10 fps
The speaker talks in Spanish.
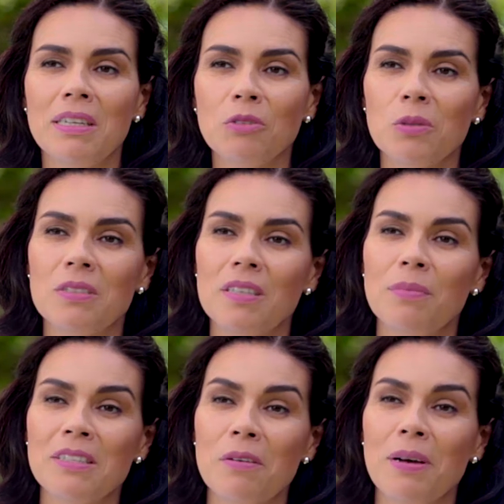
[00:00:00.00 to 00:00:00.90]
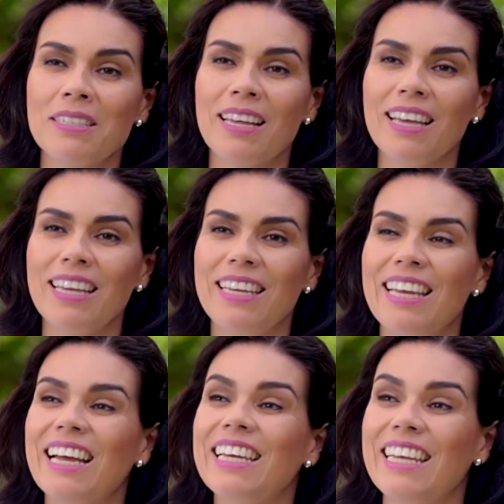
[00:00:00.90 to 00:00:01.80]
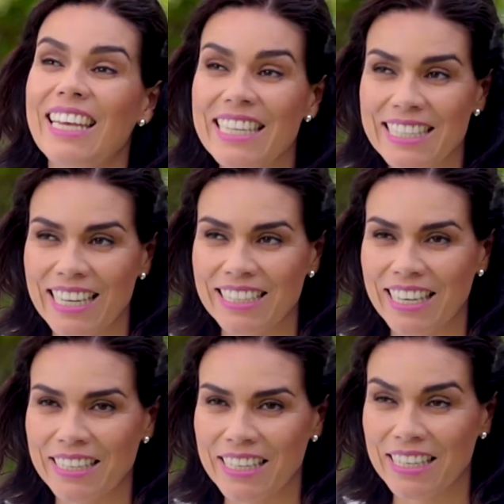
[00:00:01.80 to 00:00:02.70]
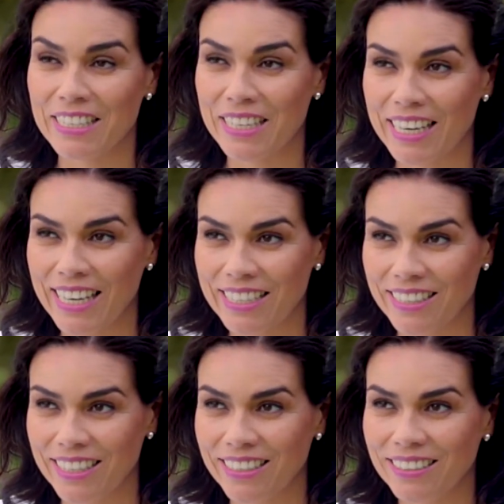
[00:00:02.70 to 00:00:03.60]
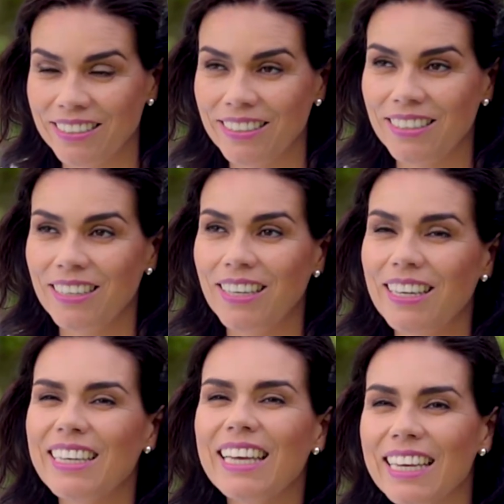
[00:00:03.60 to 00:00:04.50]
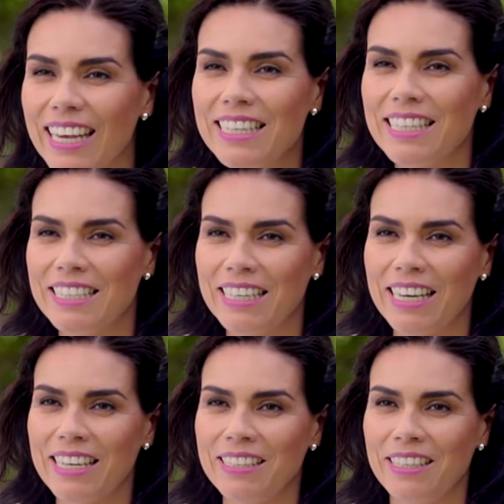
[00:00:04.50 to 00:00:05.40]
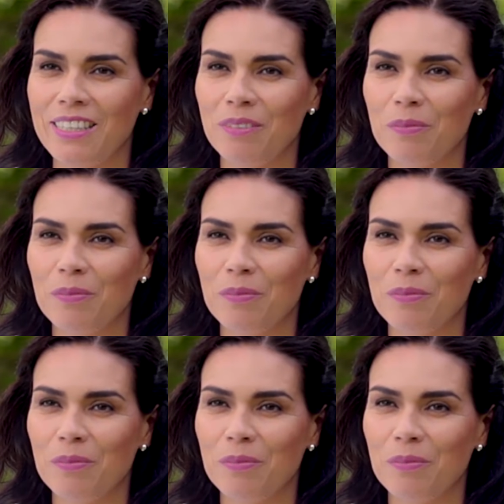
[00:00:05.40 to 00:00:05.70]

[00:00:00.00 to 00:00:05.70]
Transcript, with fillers: La autoestima se basa en las creencias que tienes acerca de ti. ¿Qué crees acerca de ti?